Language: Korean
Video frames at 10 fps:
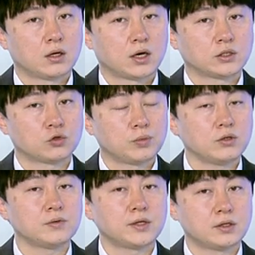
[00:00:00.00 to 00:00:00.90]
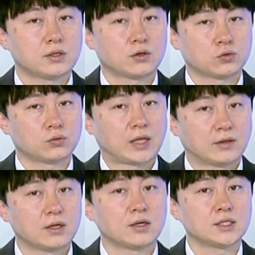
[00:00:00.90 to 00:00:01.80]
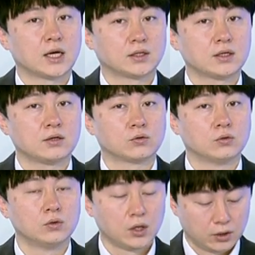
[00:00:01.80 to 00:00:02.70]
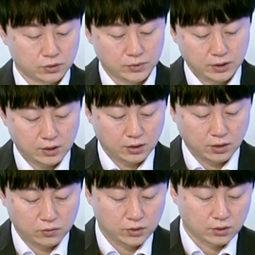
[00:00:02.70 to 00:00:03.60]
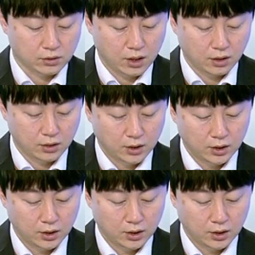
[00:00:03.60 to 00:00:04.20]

가장 좀 펀드멘탈상으로 좀 단단하지 않나라고 음. 지 생각이 되고 있는데